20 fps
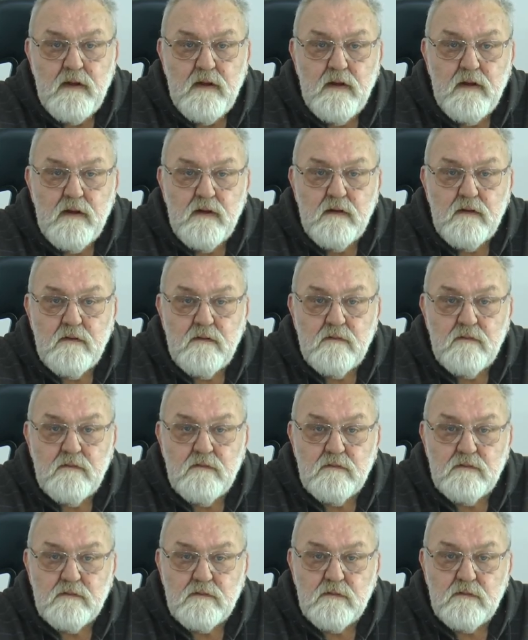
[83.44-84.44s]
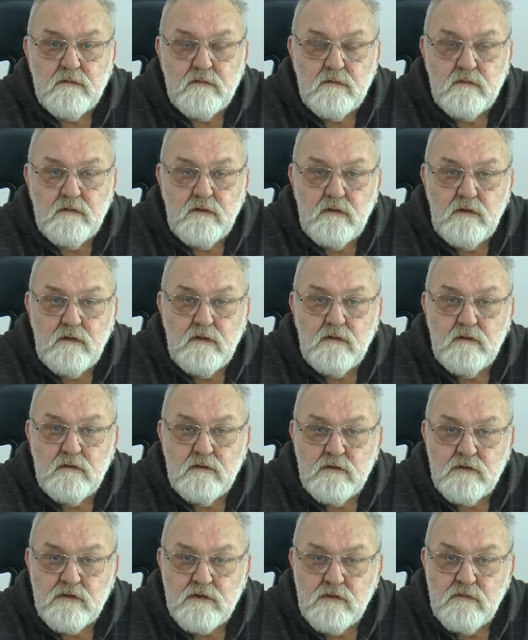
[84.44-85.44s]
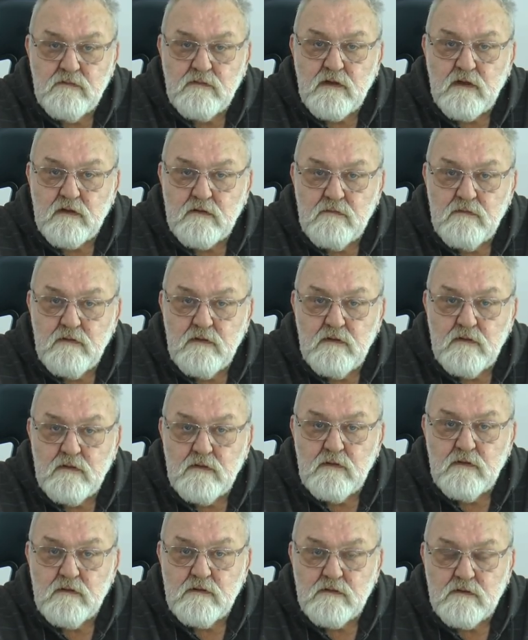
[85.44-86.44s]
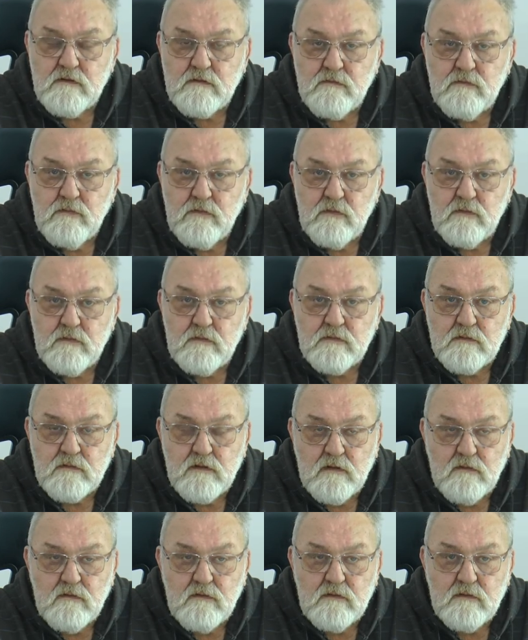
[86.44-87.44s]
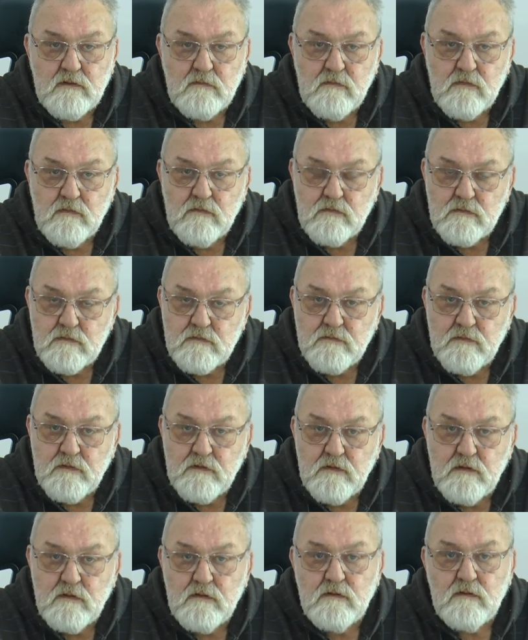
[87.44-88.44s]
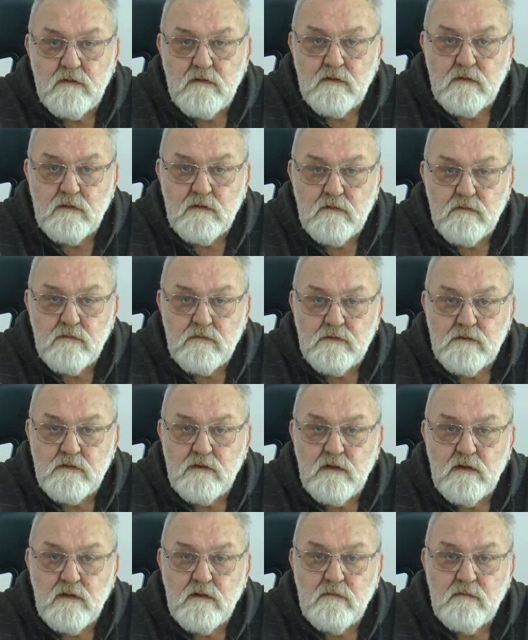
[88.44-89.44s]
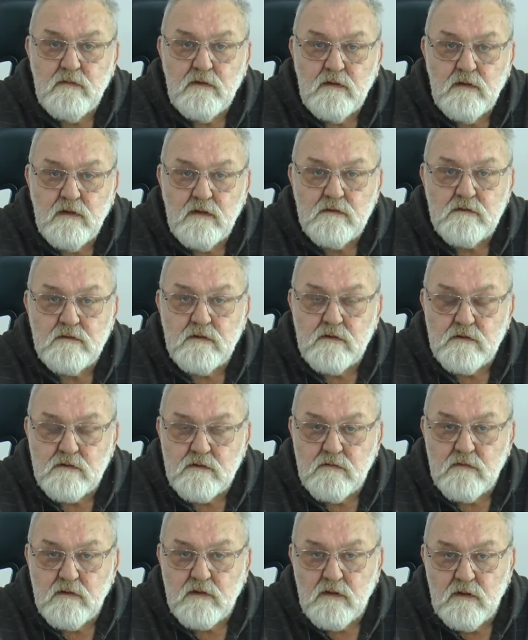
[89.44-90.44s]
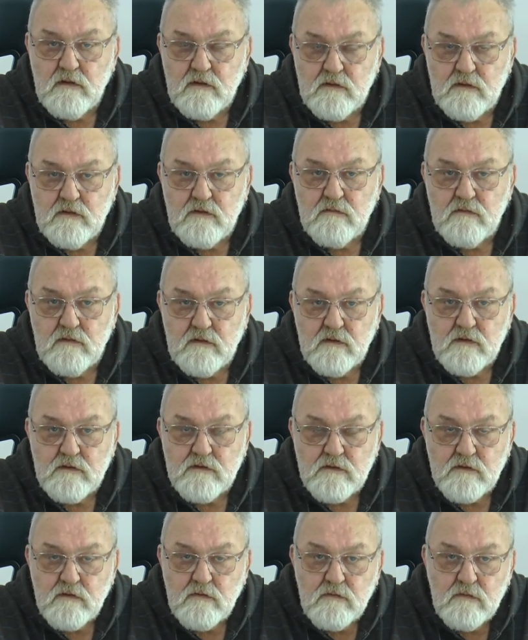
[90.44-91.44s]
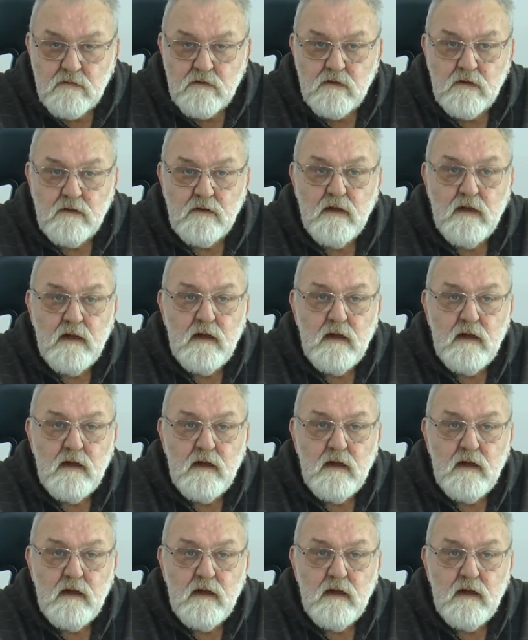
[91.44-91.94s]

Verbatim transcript: А, и жив, как видите, до сих пор, слава Тебе, Господи, э, усилиями нас, нашего коллектива, наших людей.